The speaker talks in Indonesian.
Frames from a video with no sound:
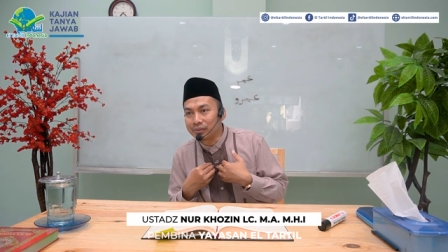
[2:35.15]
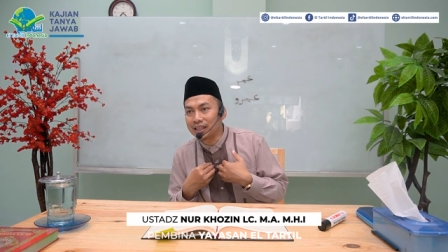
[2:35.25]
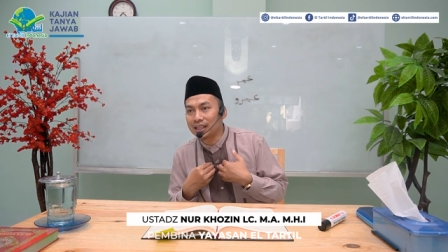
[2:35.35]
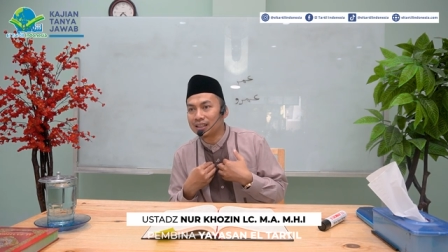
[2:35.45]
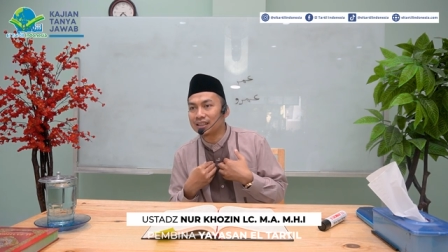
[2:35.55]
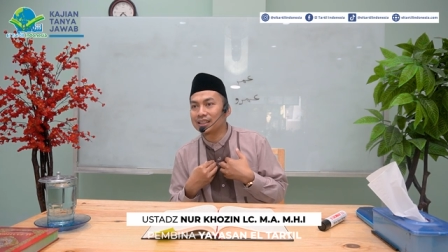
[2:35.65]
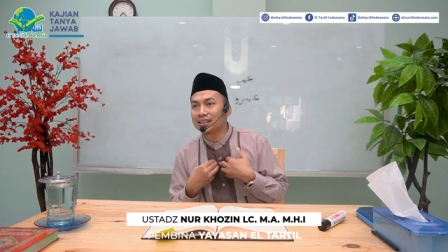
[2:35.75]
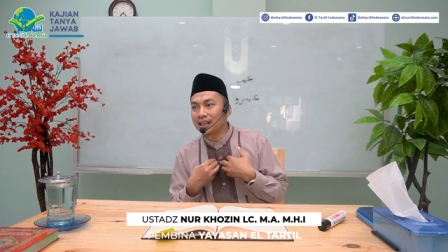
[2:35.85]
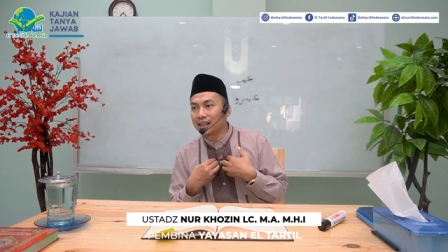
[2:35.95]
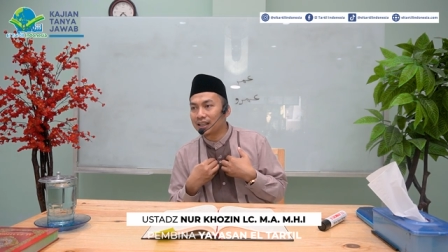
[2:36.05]
Biar
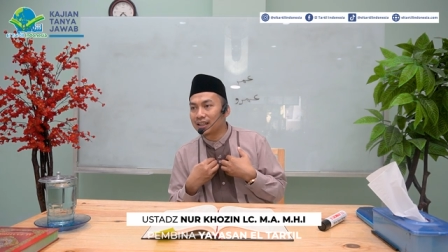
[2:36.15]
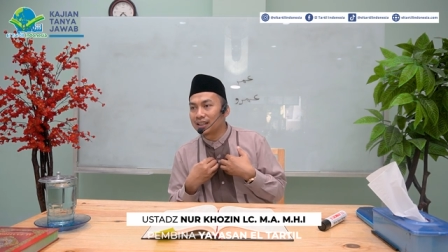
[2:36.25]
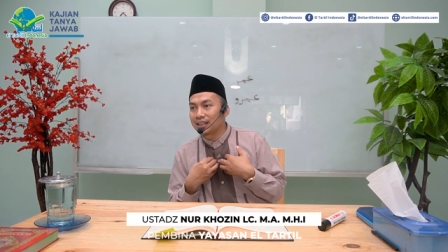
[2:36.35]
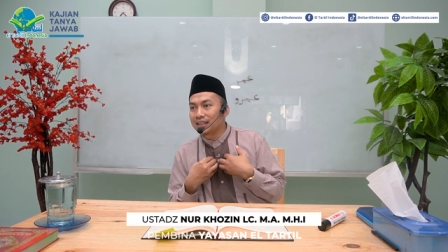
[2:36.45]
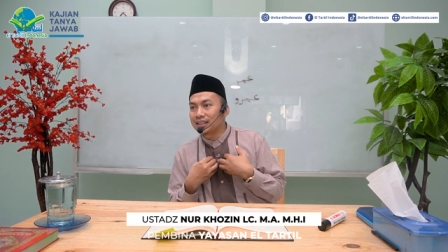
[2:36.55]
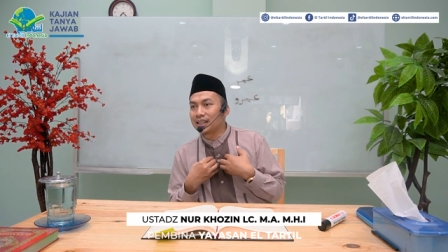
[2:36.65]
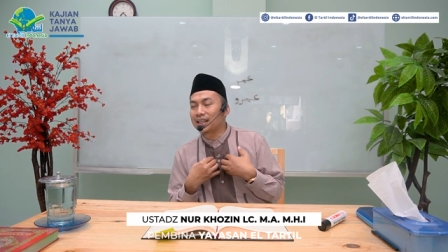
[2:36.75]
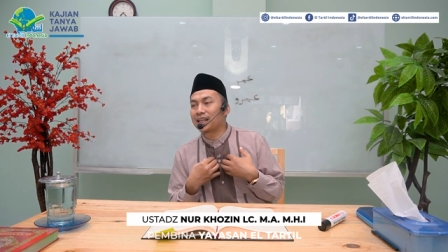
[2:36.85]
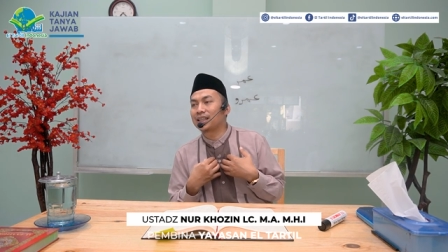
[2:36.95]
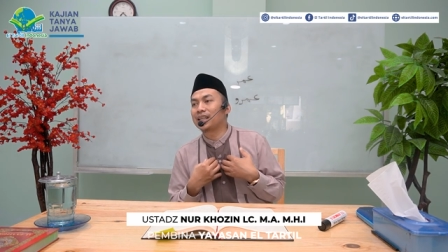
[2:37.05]
tidak
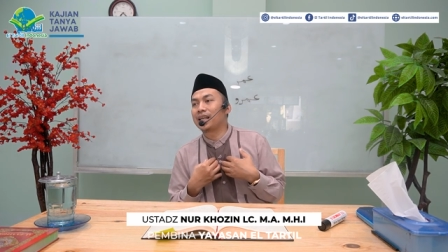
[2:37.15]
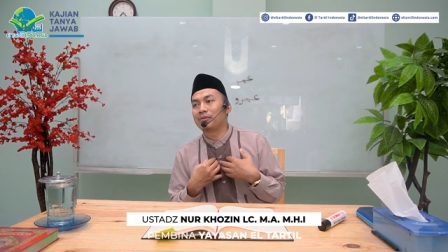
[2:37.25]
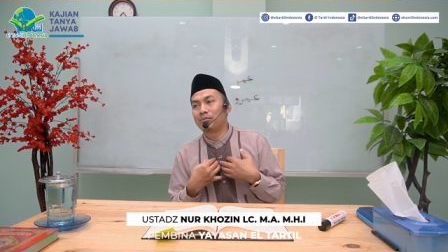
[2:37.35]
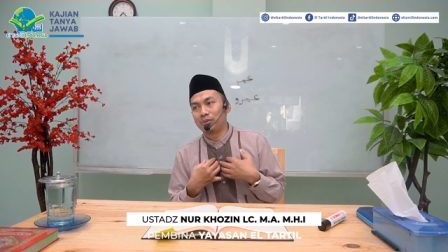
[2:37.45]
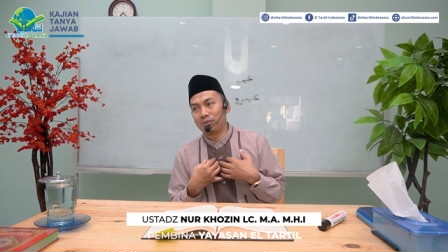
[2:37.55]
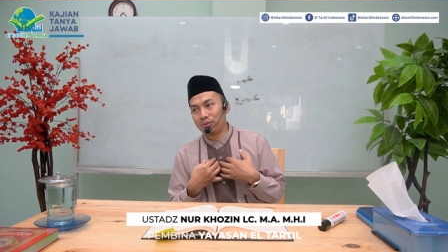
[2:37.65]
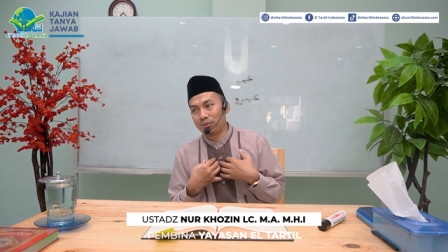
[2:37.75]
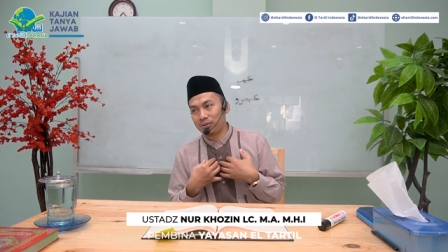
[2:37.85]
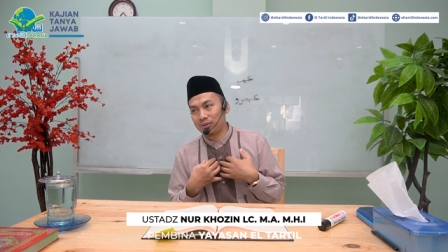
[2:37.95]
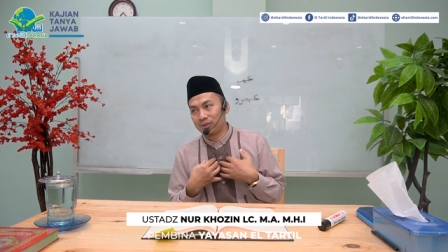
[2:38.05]
nyakiti
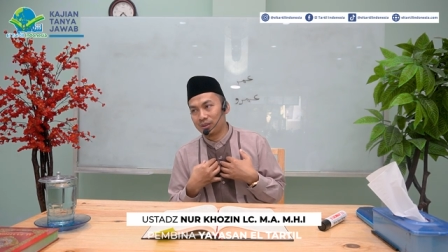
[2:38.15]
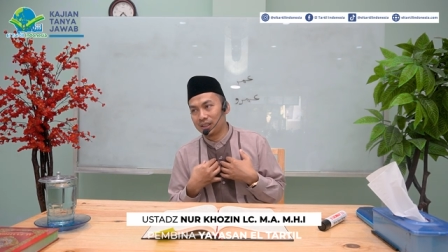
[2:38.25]
ibu.